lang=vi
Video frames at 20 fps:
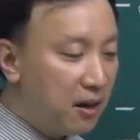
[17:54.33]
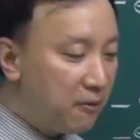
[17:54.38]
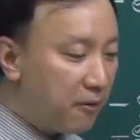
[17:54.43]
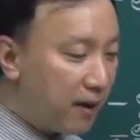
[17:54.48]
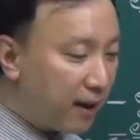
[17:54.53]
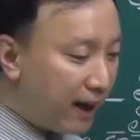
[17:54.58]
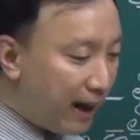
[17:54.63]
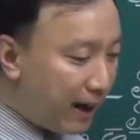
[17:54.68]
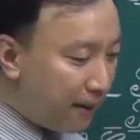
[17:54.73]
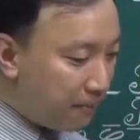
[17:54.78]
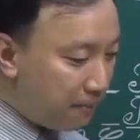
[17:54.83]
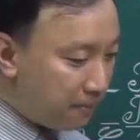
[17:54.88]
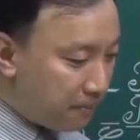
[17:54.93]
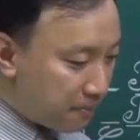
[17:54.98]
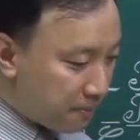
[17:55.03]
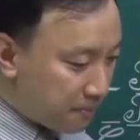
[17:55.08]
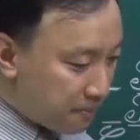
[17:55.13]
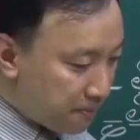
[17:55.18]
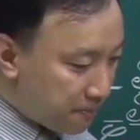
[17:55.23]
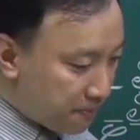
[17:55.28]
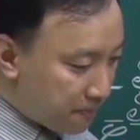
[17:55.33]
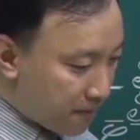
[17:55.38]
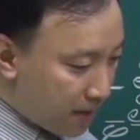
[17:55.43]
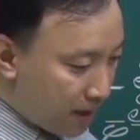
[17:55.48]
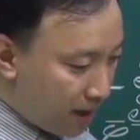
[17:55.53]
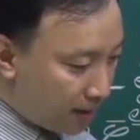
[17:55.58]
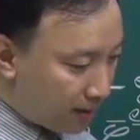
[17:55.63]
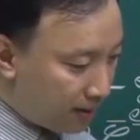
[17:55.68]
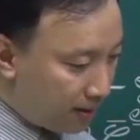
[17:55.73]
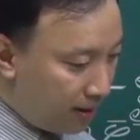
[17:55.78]
Và các em
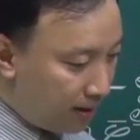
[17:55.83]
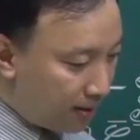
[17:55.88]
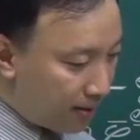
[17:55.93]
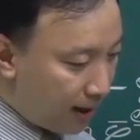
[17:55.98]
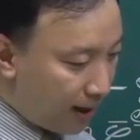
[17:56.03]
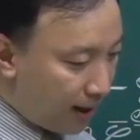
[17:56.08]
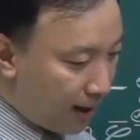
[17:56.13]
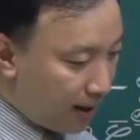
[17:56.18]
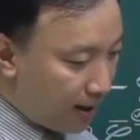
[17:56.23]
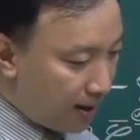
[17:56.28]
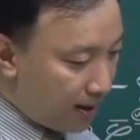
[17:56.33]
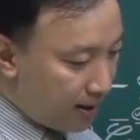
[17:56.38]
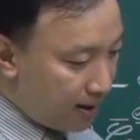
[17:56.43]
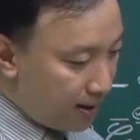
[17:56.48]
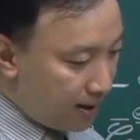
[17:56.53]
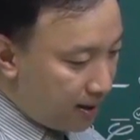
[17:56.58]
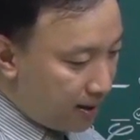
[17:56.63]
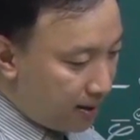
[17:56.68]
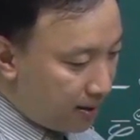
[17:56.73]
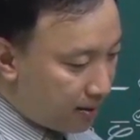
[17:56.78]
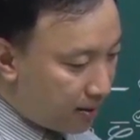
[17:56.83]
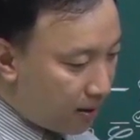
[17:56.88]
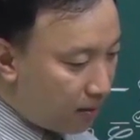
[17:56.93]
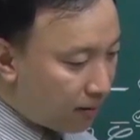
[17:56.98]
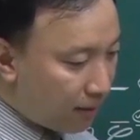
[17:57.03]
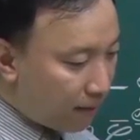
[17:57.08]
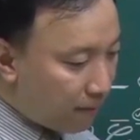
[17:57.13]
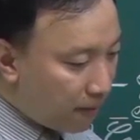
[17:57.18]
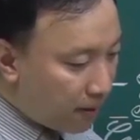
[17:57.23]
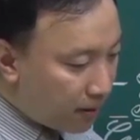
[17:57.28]
à, thường là
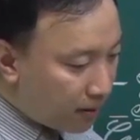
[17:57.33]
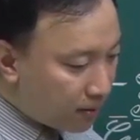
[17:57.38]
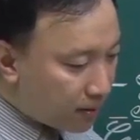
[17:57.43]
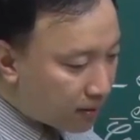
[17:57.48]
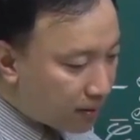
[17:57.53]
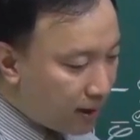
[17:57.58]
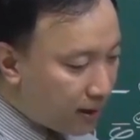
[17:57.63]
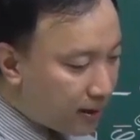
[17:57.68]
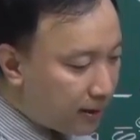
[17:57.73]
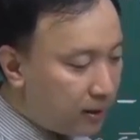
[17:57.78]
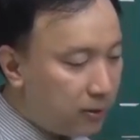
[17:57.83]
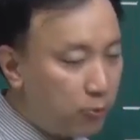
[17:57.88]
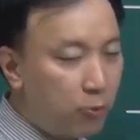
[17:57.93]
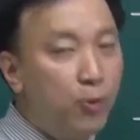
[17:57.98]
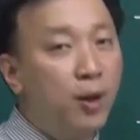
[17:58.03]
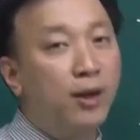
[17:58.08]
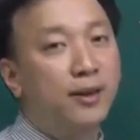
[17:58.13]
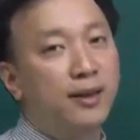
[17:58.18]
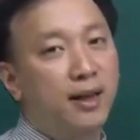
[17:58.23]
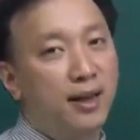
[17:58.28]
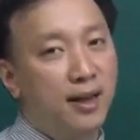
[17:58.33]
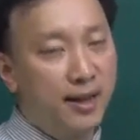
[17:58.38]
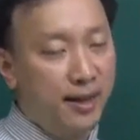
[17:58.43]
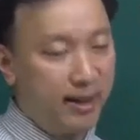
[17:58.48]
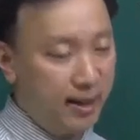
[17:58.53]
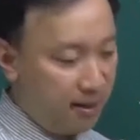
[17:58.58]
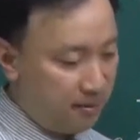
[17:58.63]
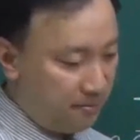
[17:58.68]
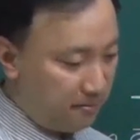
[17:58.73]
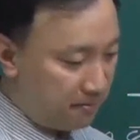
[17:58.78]
không nắm vững được các cái quy luật địa
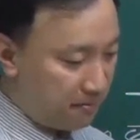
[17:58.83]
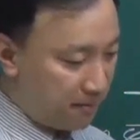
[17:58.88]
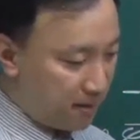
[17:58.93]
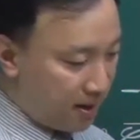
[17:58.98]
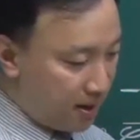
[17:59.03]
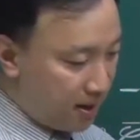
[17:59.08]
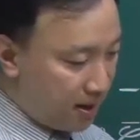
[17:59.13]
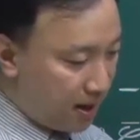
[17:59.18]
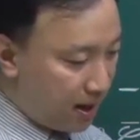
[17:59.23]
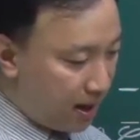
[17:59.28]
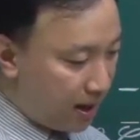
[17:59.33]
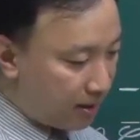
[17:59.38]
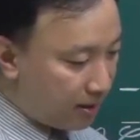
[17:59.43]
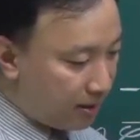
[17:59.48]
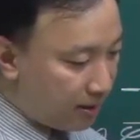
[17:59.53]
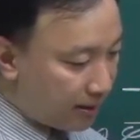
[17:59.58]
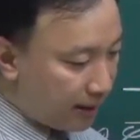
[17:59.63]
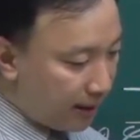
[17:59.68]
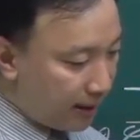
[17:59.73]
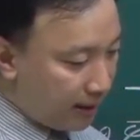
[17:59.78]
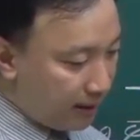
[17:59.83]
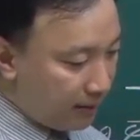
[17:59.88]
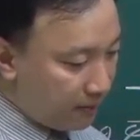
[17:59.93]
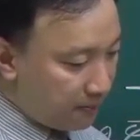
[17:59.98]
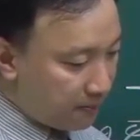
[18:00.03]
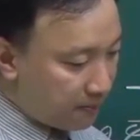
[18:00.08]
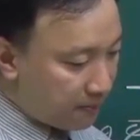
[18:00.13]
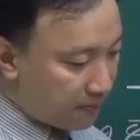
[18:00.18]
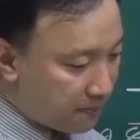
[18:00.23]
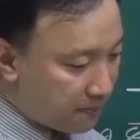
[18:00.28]
lý. À, những cái
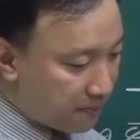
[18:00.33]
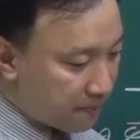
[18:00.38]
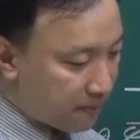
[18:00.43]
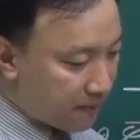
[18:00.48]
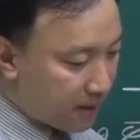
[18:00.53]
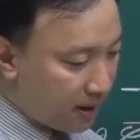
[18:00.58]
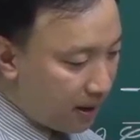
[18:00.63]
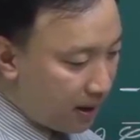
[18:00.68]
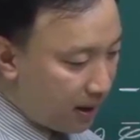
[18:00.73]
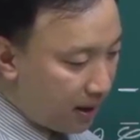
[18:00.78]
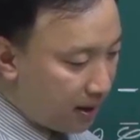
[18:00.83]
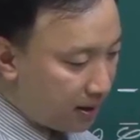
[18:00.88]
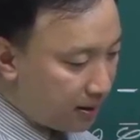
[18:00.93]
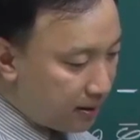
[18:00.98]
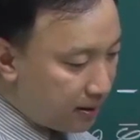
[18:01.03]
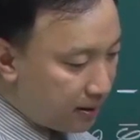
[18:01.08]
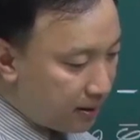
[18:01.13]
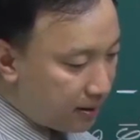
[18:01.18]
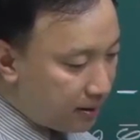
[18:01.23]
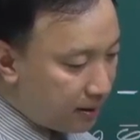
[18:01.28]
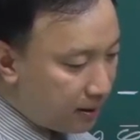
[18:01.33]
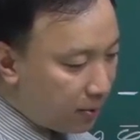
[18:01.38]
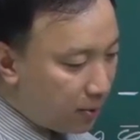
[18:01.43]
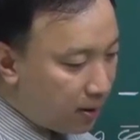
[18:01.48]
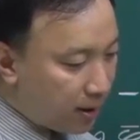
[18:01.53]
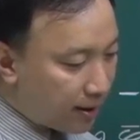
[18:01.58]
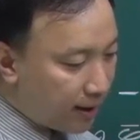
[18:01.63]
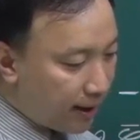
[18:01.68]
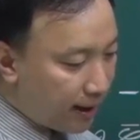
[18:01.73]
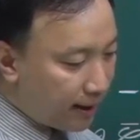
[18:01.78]
à, những
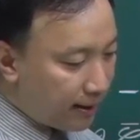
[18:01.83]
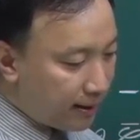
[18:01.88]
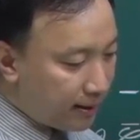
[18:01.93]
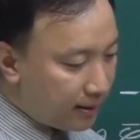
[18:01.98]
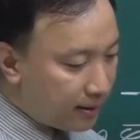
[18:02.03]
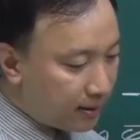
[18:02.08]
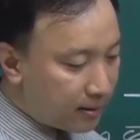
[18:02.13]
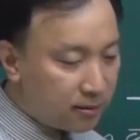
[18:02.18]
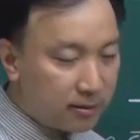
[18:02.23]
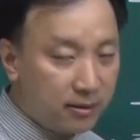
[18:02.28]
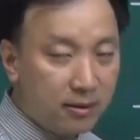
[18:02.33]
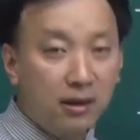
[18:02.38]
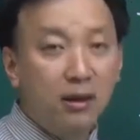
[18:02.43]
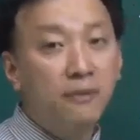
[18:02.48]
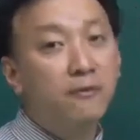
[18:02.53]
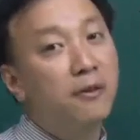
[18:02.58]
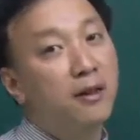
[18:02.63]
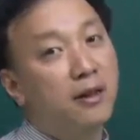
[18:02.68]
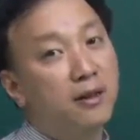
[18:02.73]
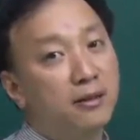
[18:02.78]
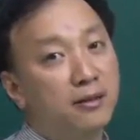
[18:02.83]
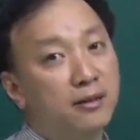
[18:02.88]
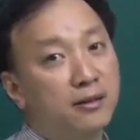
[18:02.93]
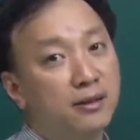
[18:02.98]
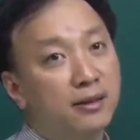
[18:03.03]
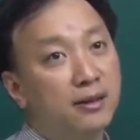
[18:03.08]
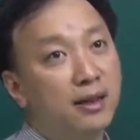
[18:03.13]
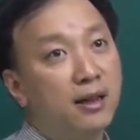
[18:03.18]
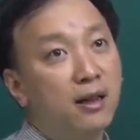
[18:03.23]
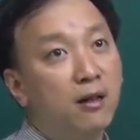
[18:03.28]
quy luật này chưa nắm vững
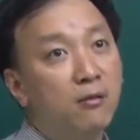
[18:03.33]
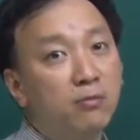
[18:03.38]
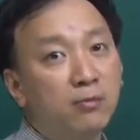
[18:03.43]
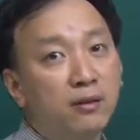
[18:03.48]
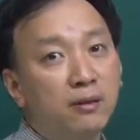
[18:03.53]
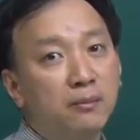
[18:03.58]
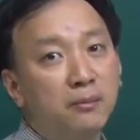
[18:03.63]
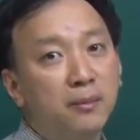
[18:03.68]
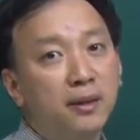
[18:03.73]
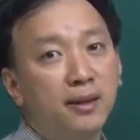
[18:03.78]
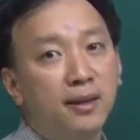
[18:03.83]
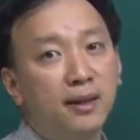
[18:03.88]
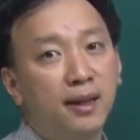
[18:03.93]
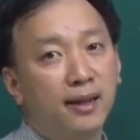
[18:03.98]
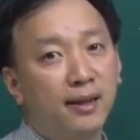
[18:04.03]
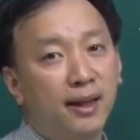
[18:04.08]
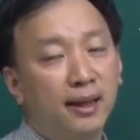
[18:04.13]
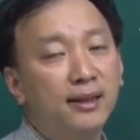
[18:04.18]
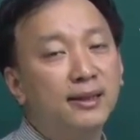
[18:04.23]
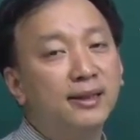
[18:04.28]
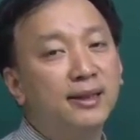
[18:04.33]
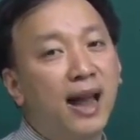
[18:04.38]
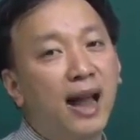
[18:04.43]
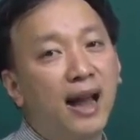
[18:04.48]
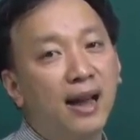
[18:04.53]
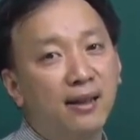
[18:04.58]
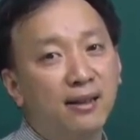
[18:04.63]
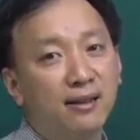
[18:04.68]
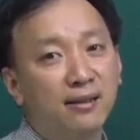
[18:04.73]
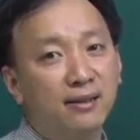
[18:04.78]
thì ta không biết đánh
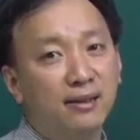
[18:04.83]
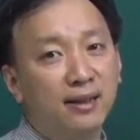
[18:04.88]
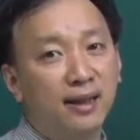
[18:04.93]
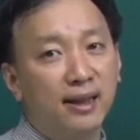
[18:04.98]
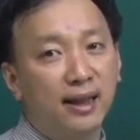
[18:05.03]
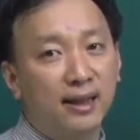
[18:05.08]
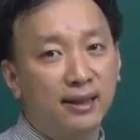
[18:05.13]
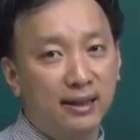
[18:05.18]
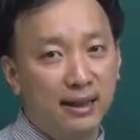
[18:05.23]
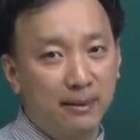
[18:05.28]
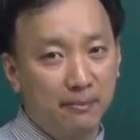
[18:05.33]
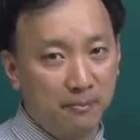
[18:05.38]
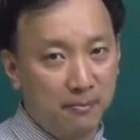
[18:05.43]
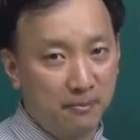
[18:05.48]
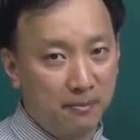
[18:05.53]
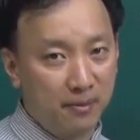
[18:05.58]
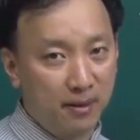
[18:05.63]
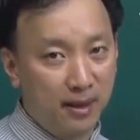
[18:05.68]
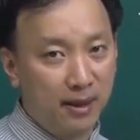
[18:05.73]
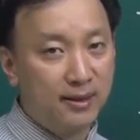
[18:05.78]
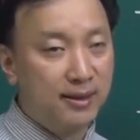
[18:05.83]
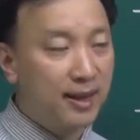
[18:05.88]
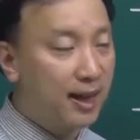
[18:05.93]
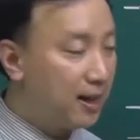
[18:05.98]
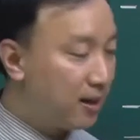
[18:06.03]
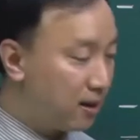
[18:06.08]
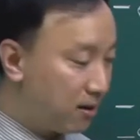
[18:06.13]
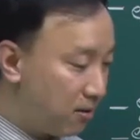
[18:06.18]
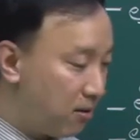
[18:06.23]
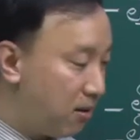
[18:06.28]
giá được những cái đặc điểm, đánh
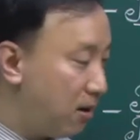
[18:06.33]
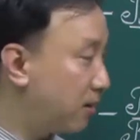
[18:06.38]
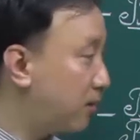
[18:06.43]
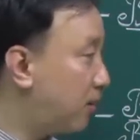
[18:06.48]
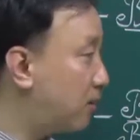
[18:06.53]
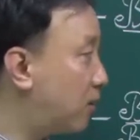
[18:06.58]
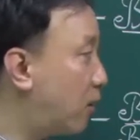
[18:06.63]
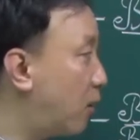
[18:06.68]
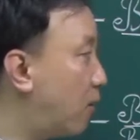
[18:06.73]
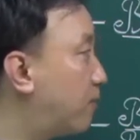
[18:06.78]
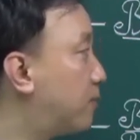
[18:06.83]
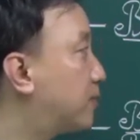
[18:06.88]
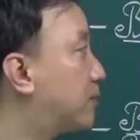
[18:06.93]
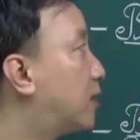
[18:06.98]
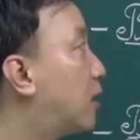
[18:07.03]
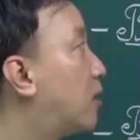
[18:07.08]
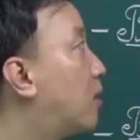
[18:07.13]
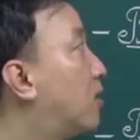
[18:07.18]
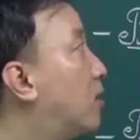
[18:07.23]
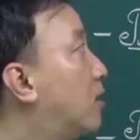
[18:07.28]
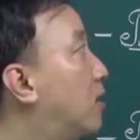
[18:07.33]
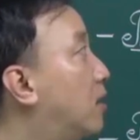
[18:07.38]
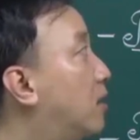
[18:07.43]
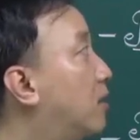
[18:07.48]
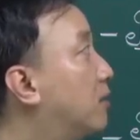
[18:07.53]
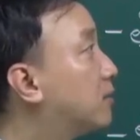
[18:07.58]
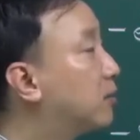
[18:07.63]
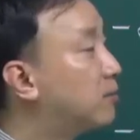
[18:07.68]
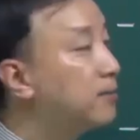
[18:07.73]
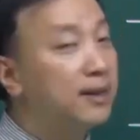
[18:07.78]
giá được câu hỏi nó đo do
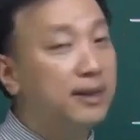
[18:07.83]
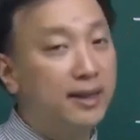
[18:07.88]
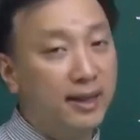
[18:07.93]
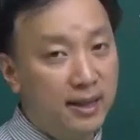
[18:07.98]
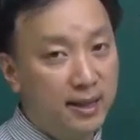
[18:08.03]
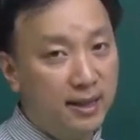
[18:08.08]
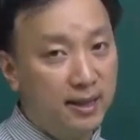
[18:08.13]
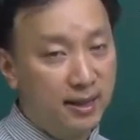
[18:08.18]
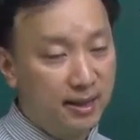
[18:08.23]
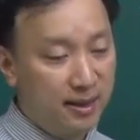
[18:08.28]
trong đề thi.